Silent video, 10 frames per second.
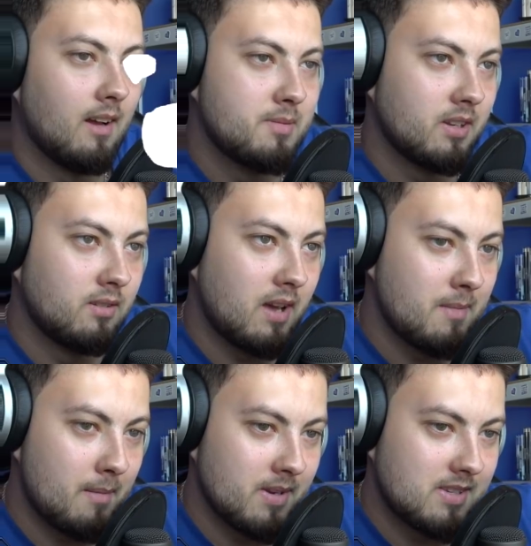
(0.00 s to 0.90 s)
Dobrze, tutaj
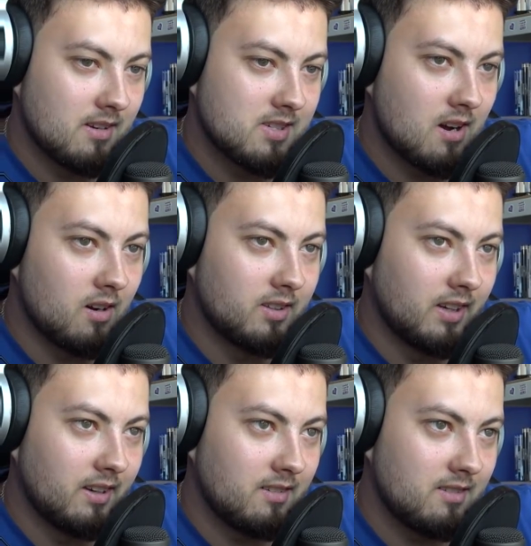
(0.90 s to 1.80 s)
mamy co,
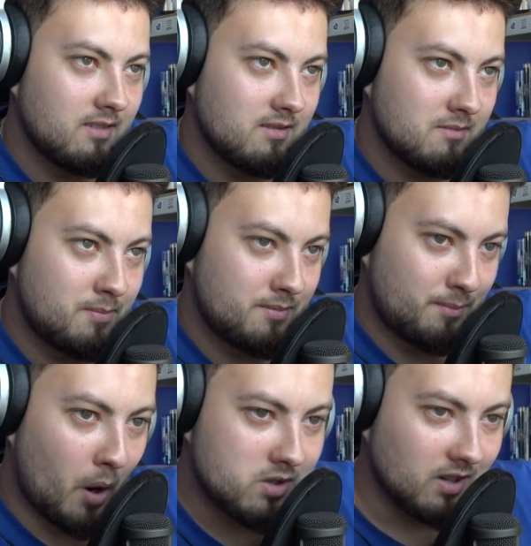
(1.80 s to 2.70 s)
schody,
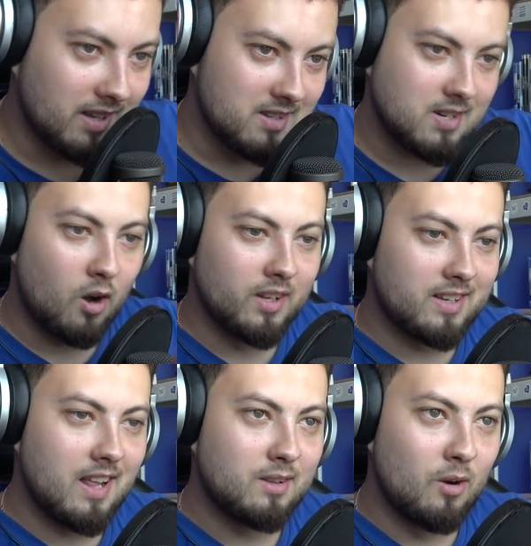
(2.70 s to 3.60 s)
po co ten
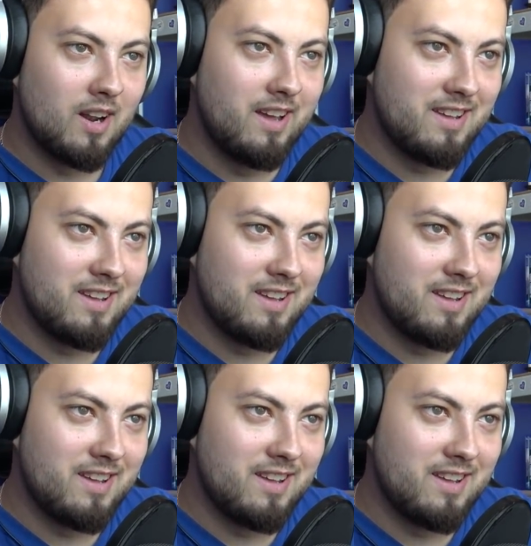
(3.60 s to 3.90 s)
schodek na dole?